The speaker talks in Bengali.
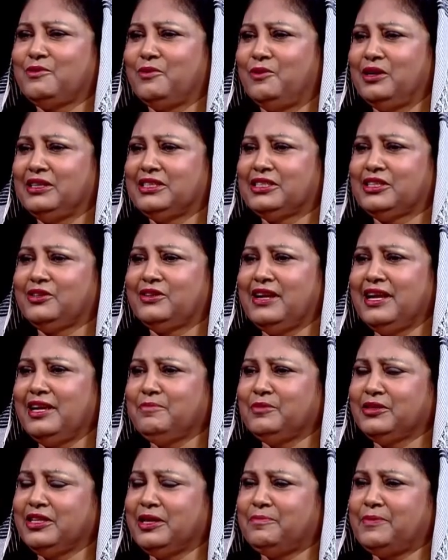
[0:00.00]
কলেজে তো নাই
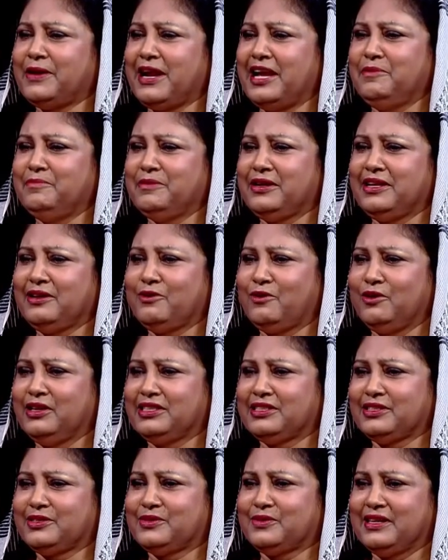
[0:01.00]
মানে প্রাইমারি
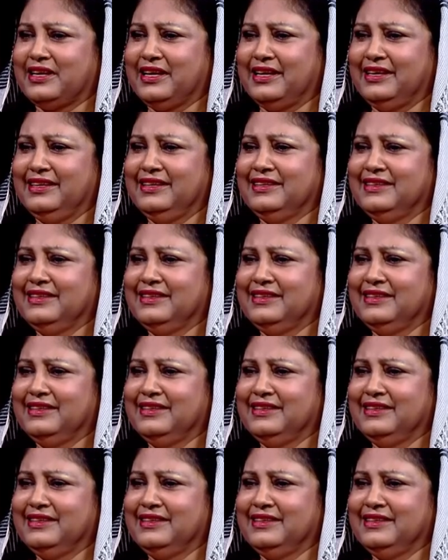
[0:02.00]
কলেজে তো নাই